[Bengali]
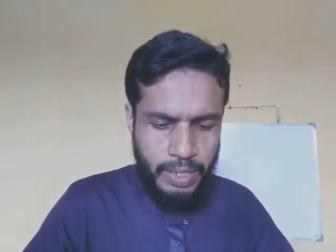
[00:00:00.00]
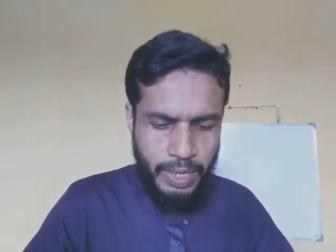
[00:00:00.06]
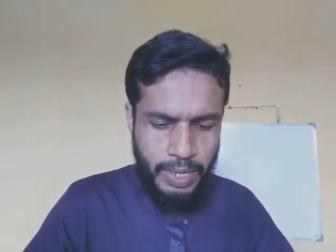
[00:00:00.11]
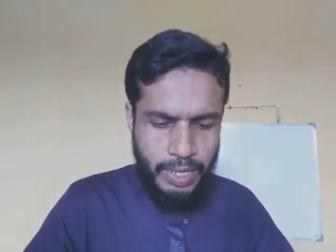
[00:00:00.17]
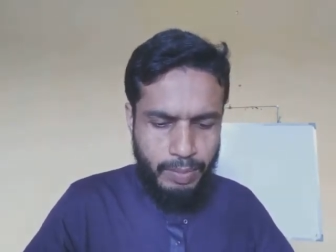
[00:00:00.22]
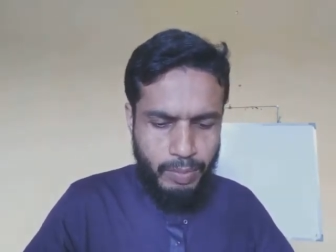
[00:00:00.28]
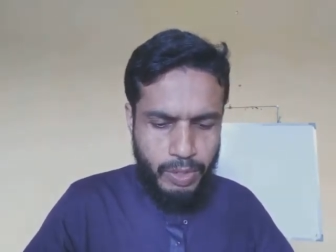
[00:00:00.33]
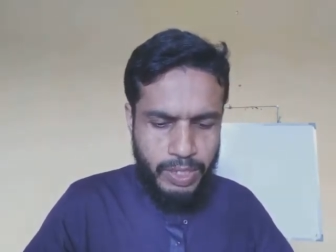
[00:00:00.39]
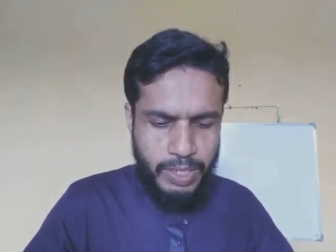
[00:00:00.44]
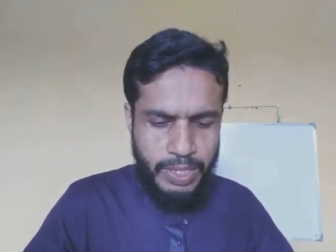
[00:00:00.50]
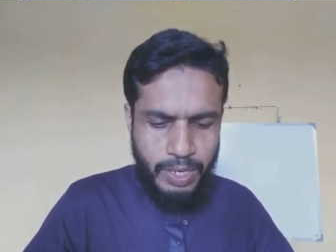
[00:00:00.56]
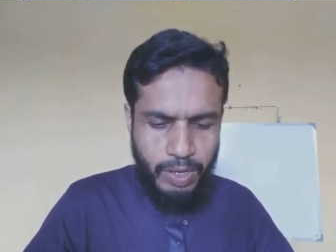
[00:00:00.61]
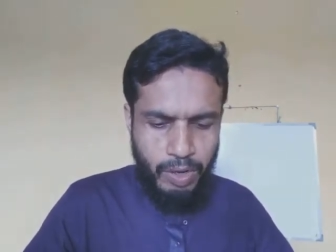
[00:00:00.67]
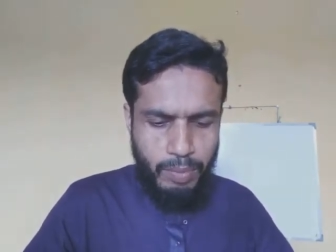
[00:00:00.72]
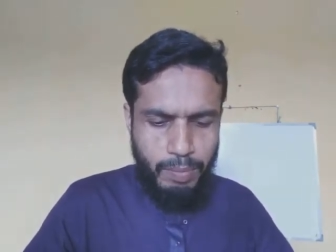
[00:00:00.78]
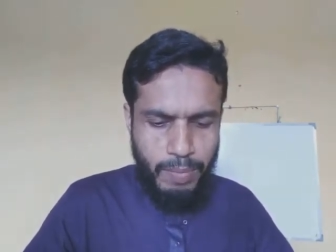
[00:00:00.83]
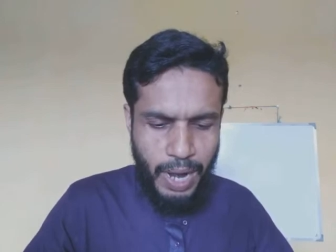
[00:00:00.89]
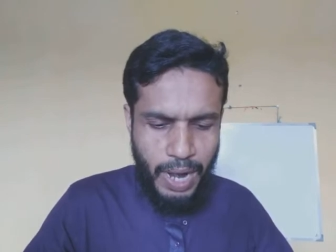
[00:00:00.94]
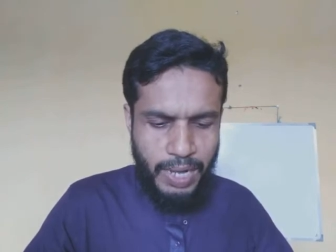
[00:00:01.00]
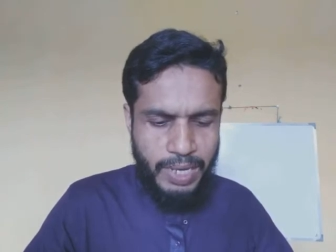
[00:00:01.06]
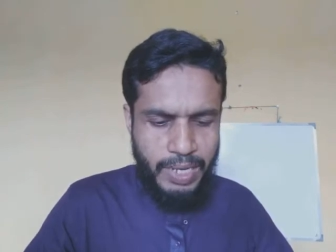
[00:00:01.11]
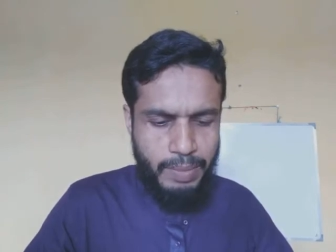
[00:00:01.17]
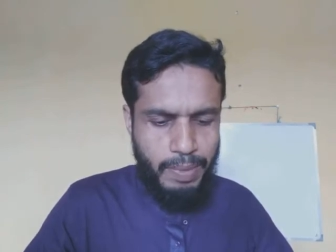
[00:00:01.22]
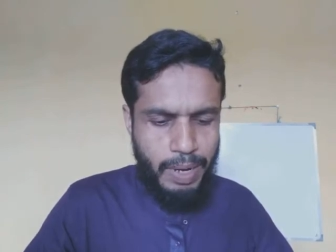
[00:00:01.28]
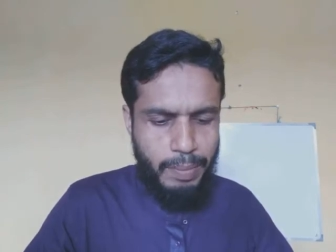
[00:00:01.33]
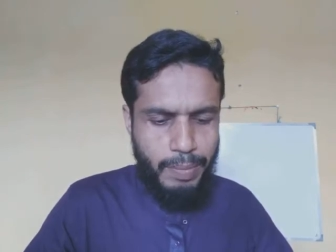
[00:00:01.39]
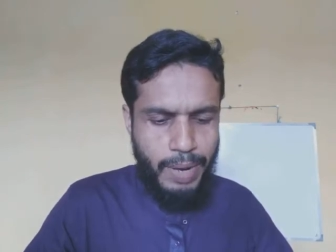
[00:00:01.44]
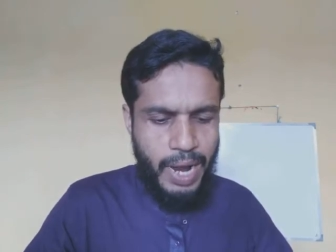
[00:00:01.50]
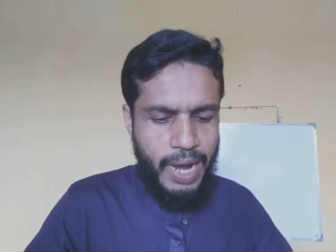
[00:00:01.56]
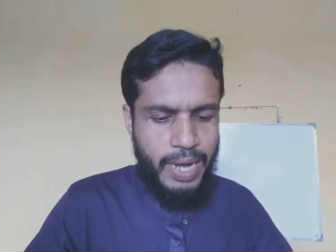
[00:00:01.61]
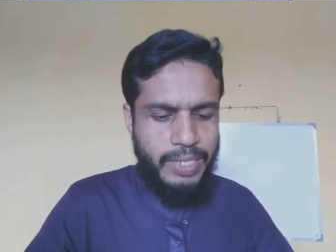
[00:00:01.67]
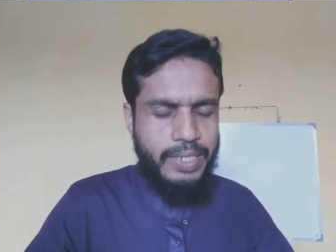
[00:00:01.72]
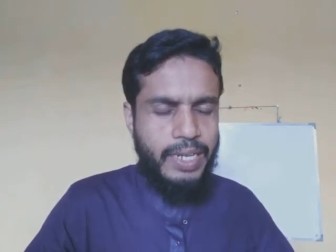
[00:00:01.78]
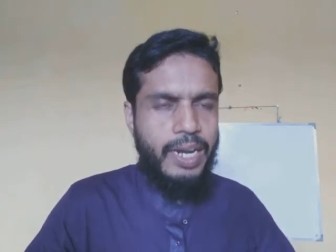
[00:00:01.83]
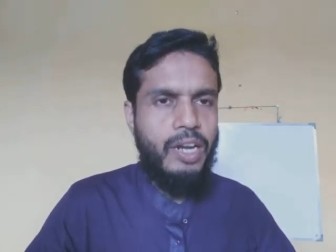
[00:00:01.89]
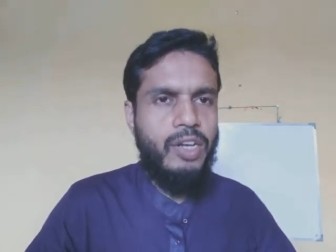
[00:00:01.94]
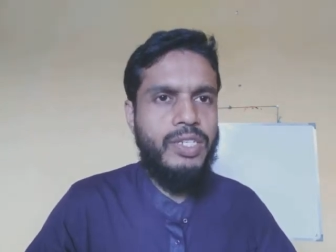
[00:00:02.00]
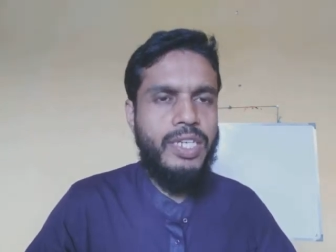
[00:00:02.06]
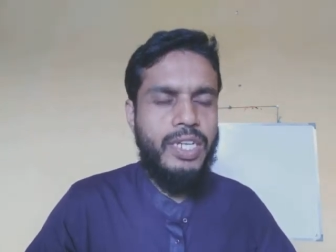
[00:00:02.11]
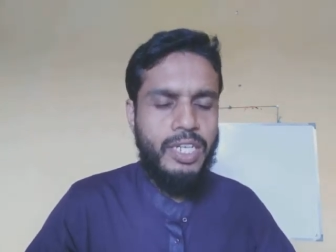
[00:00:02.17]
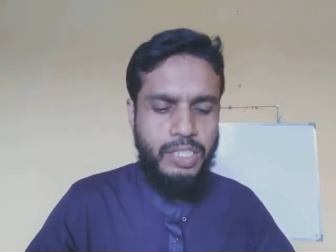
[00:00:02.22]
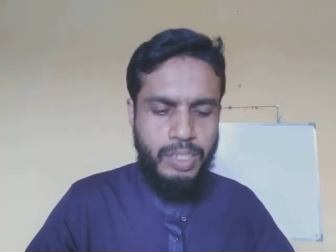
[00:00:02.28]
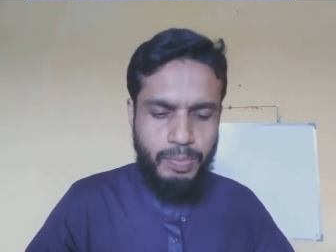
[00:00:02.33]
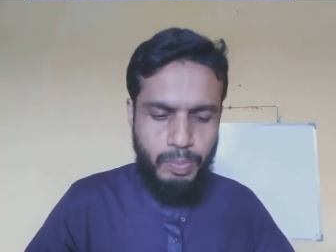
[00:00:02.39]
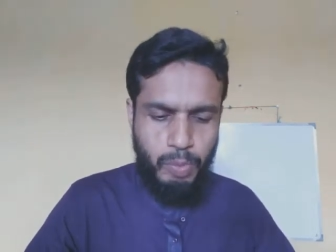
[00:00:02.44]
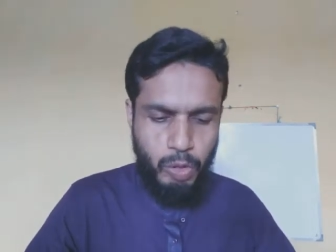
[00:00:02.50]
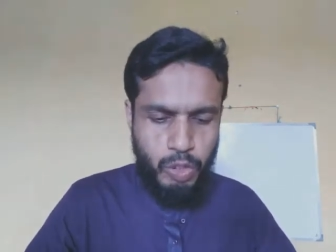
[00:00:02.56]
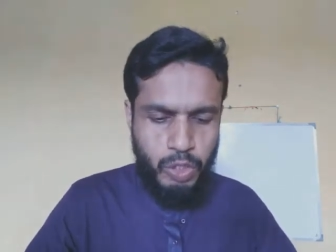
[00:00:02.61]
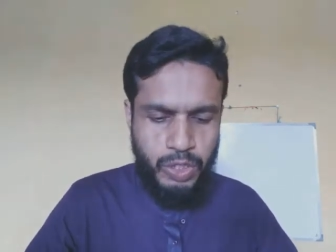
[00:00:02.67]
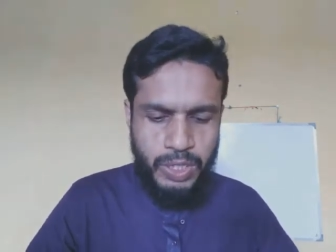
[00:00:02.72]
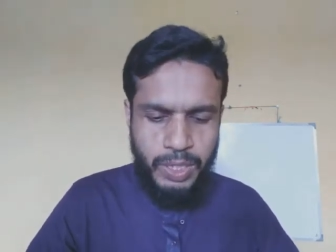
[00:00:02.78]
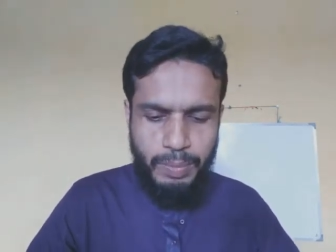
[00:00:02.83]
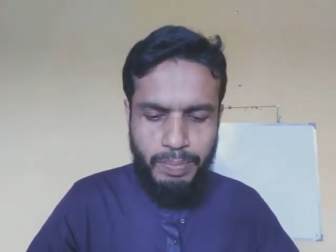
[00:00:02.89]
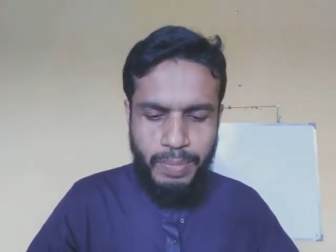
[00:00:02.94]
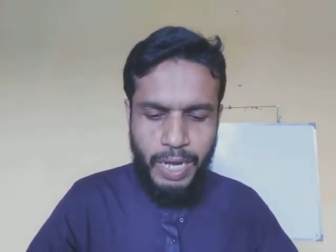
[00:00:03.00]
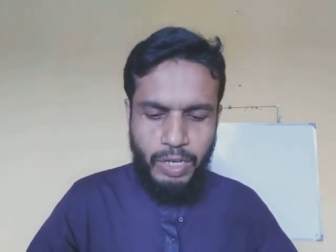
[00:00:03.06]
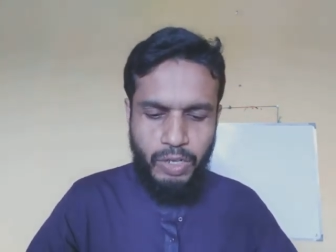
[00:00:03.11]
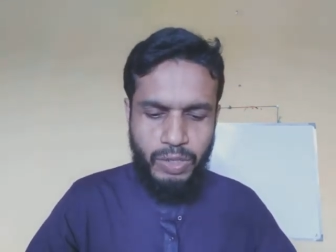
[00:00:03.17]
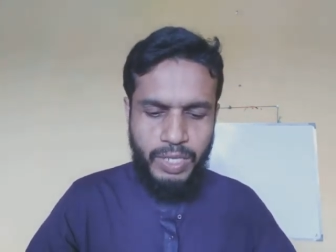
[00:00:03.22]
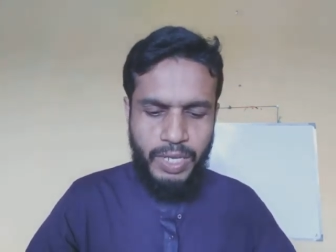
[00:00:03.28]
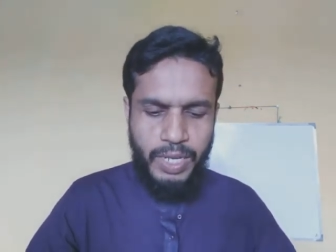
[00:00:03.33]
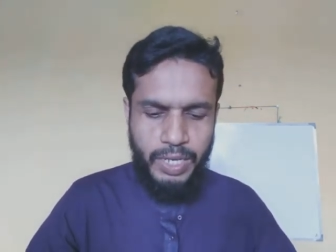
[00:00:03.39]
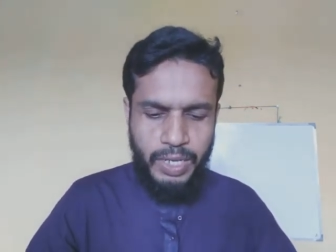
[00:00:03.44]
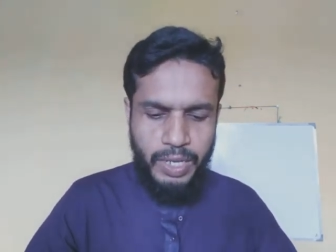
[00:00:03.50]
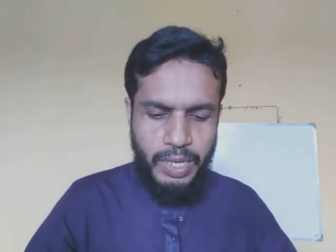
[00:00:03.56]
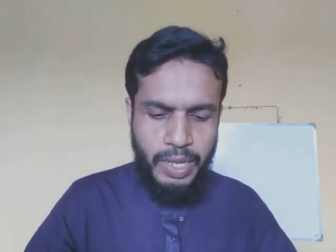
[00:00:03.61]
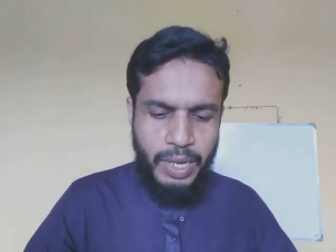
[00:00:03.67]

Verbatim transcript: এর মধ্যে যেগুলো মালি বা মাহার যারা রয়েছে এরা হচ্ছে পশ্চিম ভারতের